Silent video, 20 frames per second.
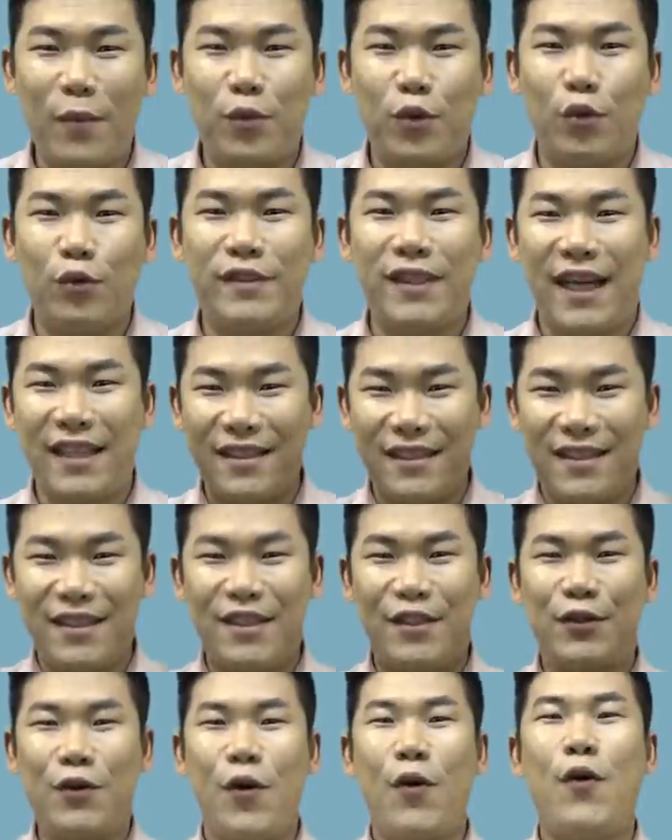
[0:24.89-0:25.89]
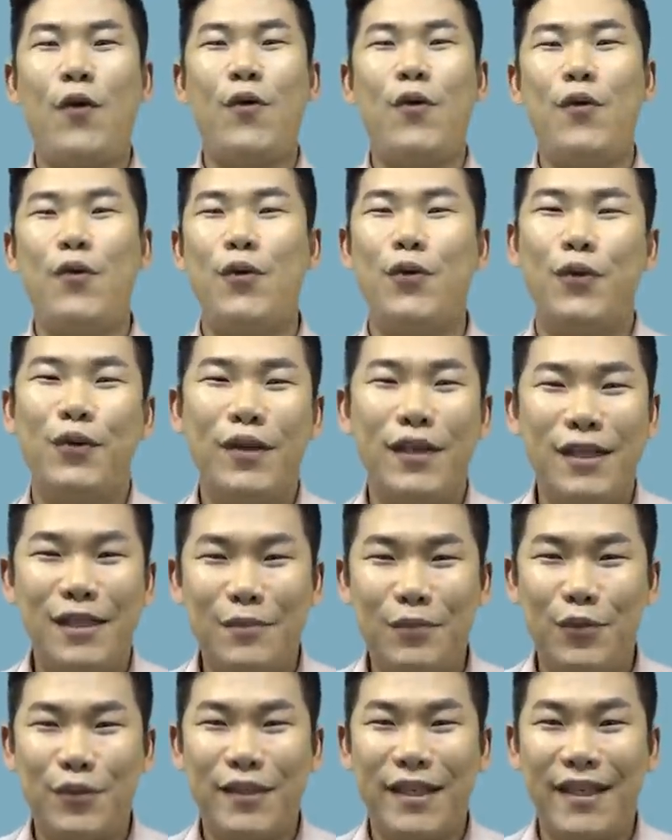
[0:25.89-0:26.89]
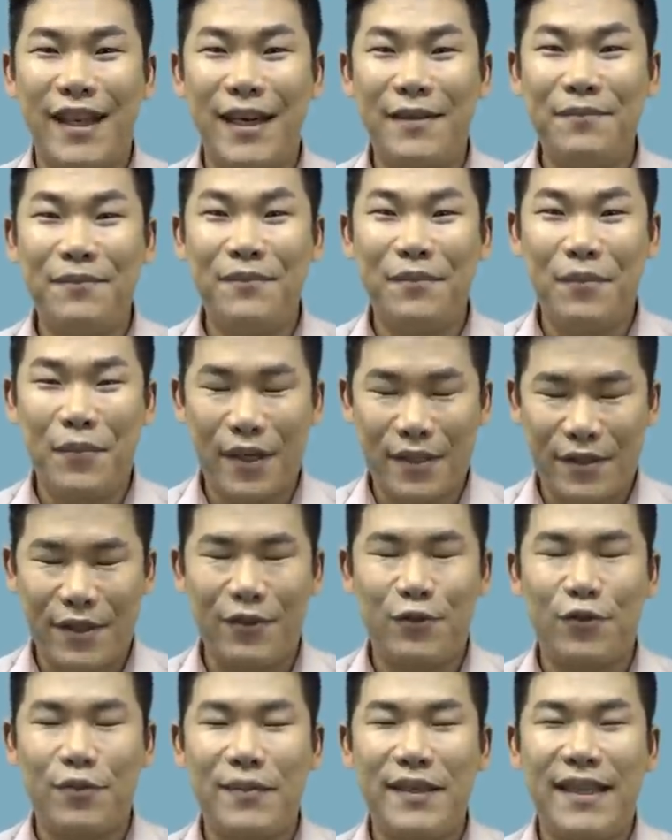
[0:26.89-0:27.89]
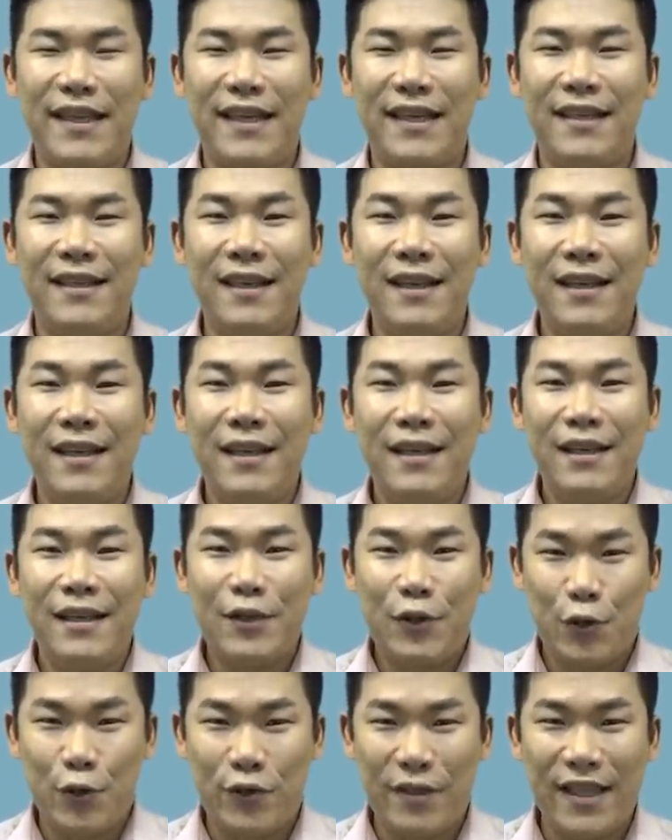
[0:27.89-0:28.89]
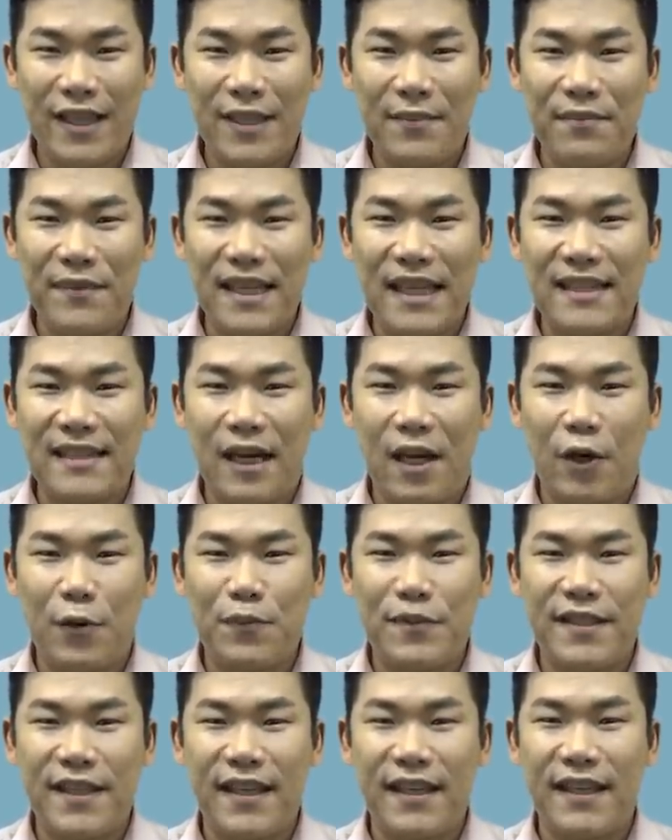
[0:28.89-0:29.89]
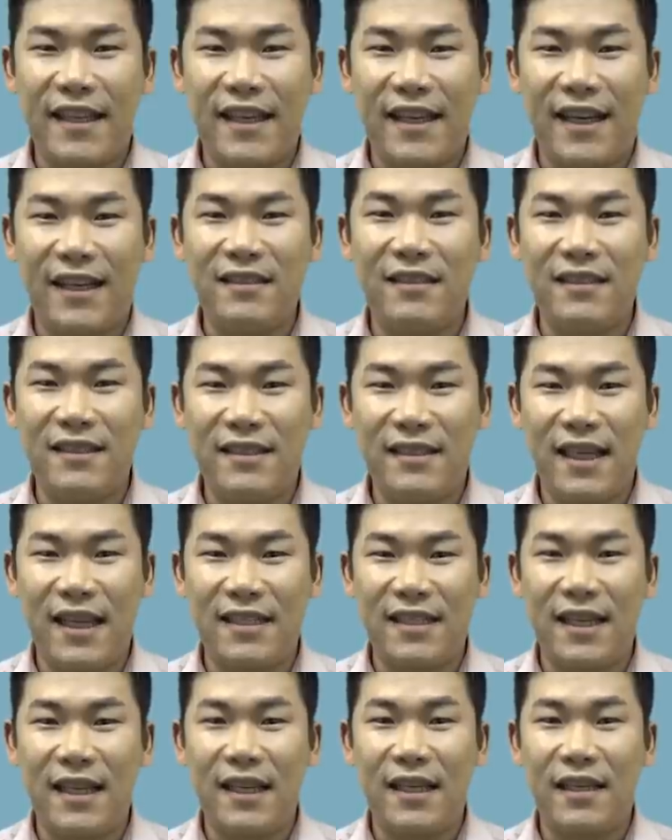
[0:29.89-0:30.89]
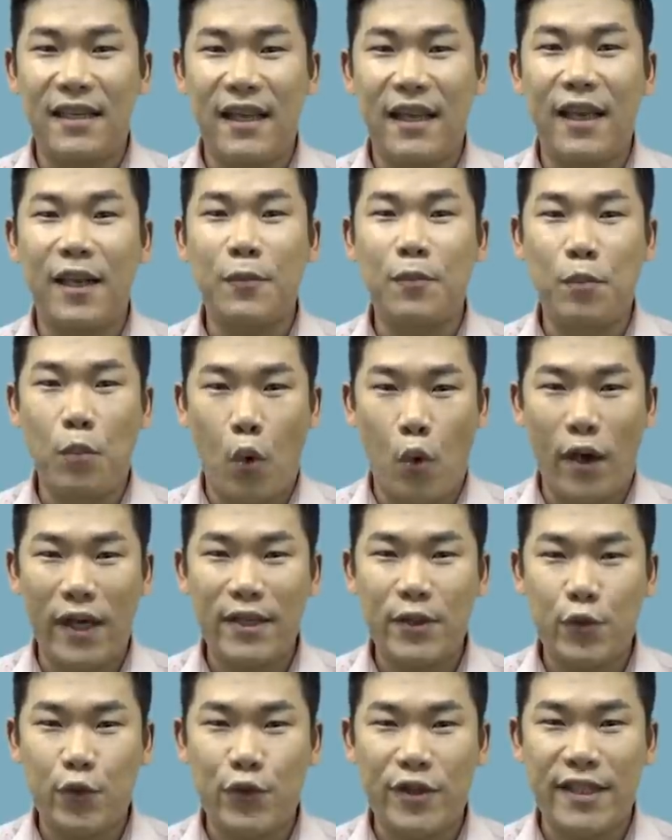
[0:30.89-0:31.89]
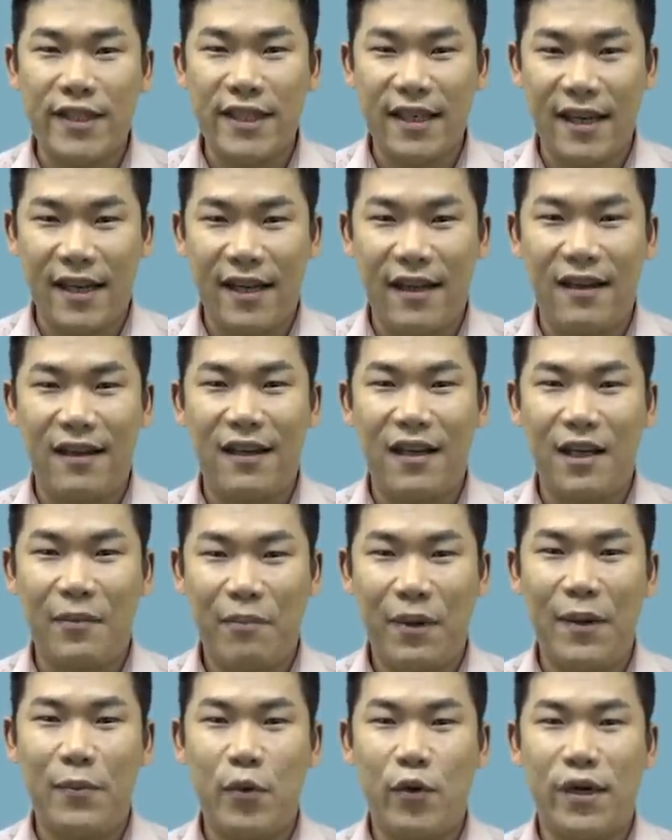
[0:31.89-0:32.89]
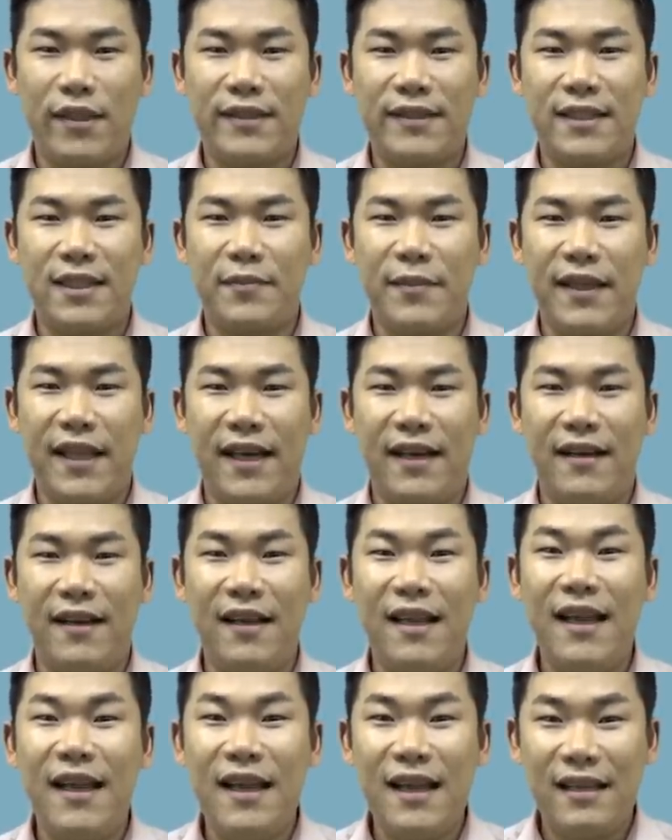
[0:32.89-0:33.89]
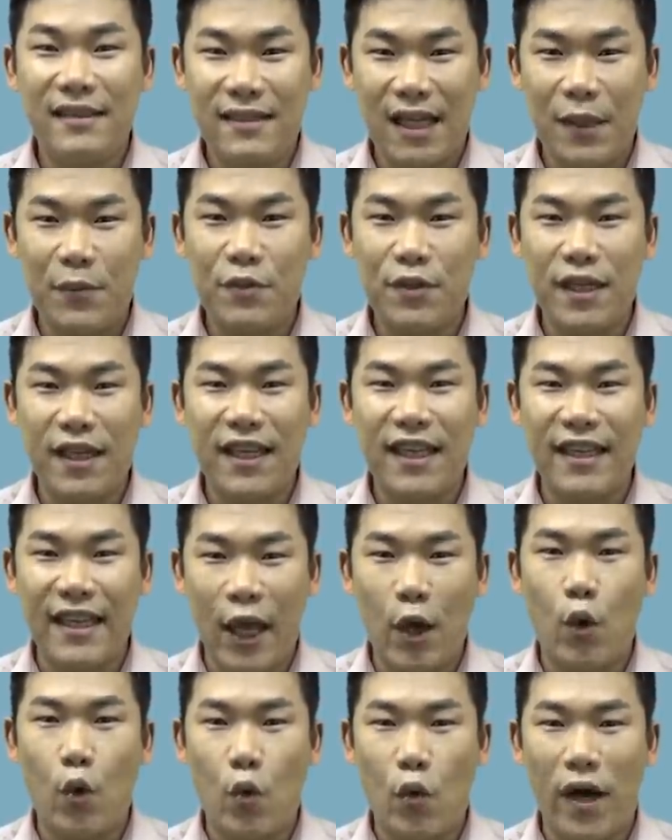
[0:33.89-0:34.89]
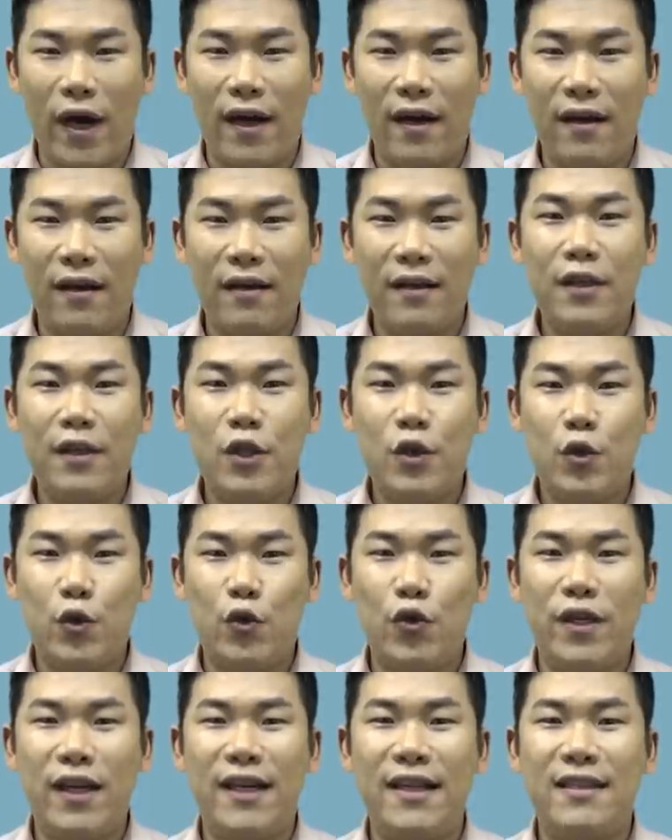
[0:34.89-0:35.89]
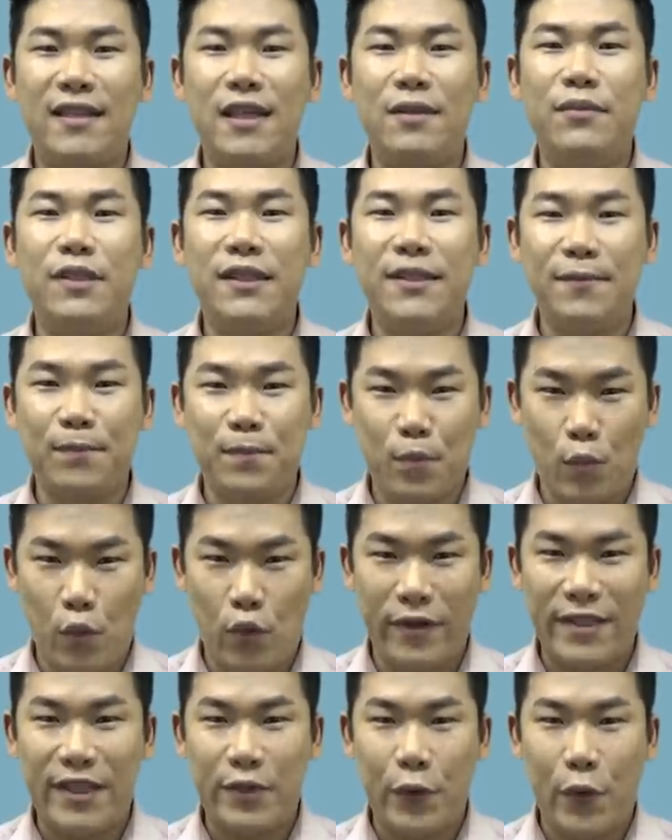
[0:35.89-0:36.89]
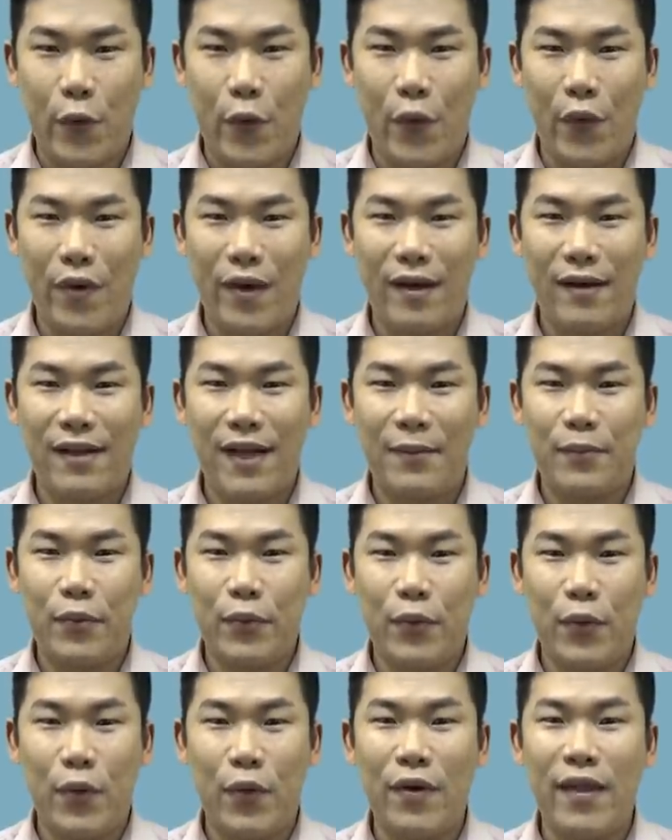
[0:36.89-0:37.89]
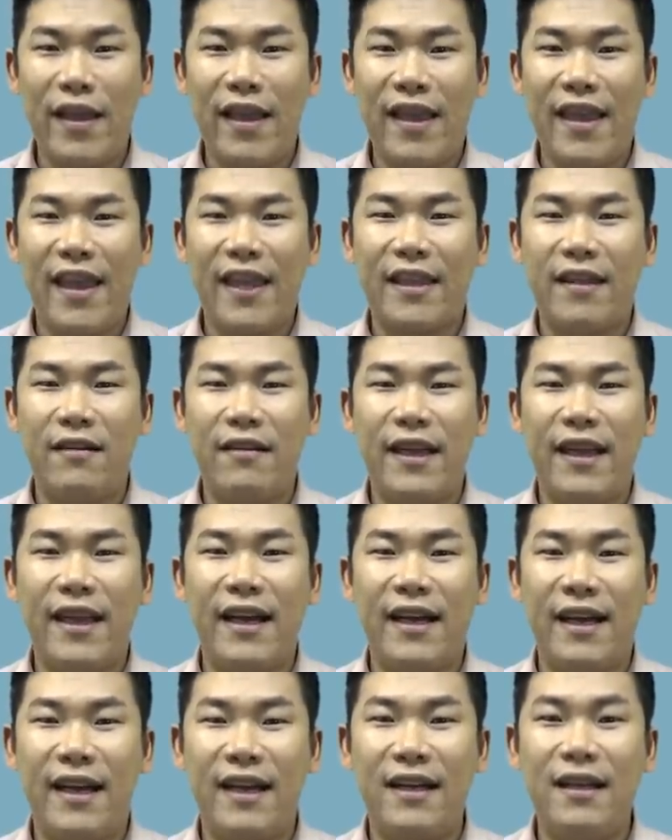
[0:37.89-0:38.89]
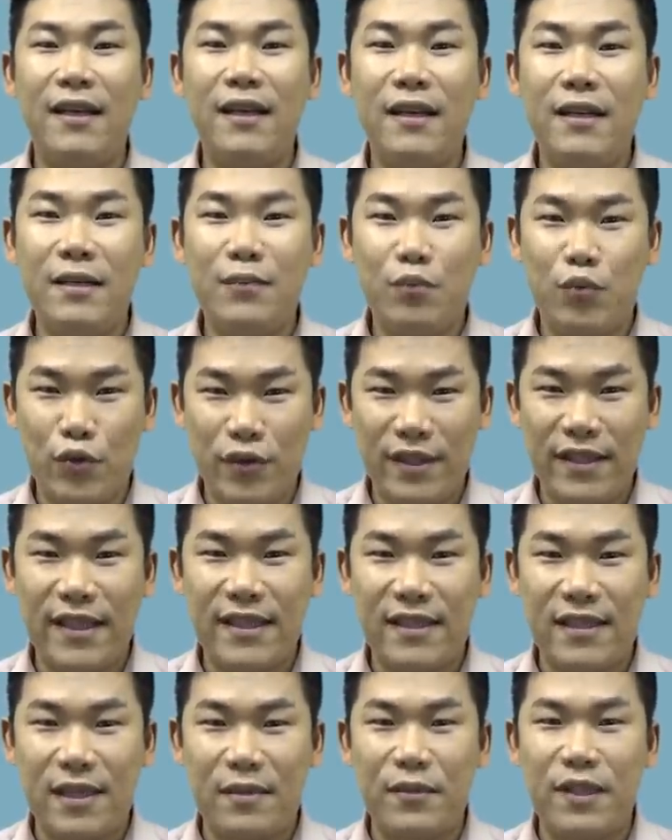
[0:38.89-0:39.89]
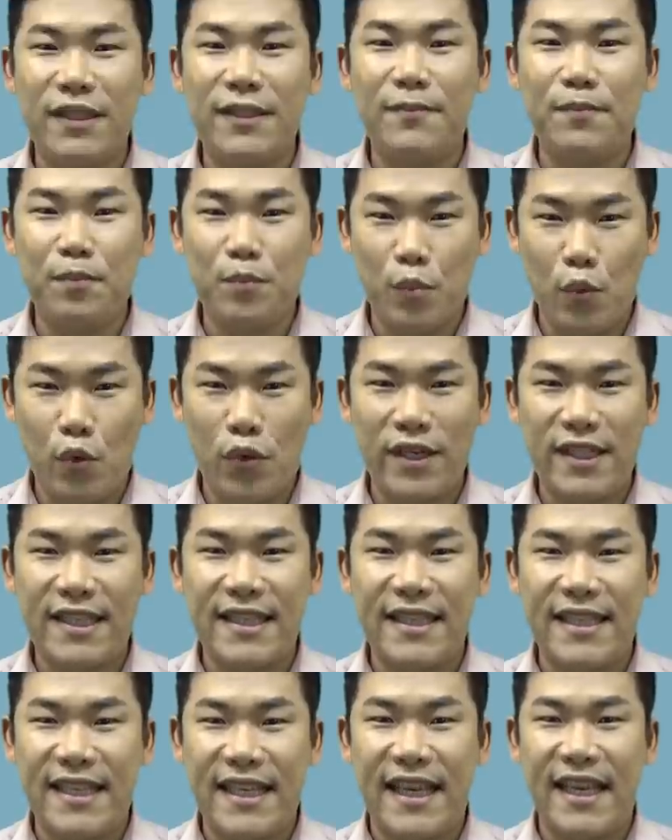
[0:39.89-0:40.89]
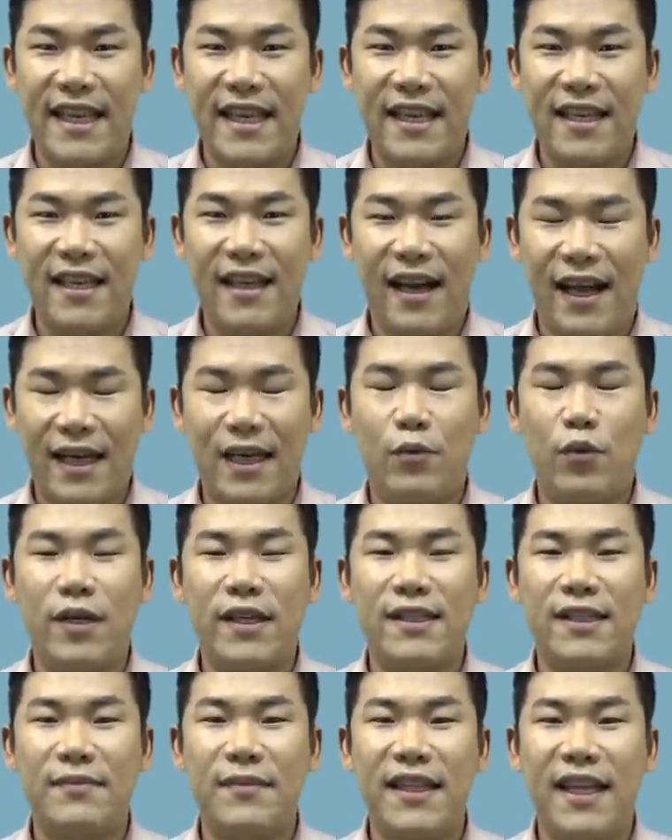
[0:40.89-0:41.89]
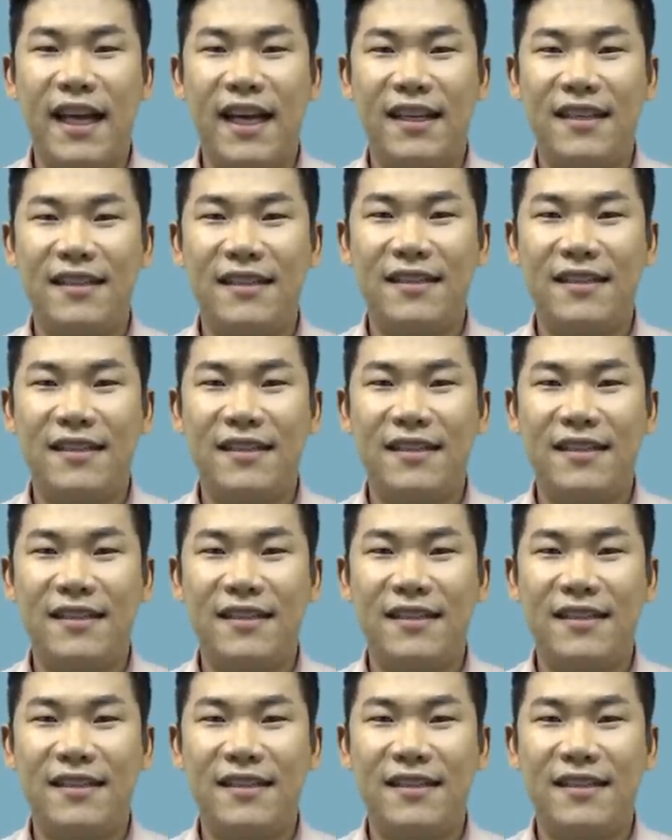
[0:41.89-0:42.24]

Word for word: 부동산 쇼! 부자남 박찬웅입니다. 주택임대 사업자에 대한 세제 혜택 보완 조치가 발표가 됐습니다. 세부적인 내용과 주의할 점은 무엇이고 앞으로 해결해야 할 문제점은 무엇인지 알아보겠습니다.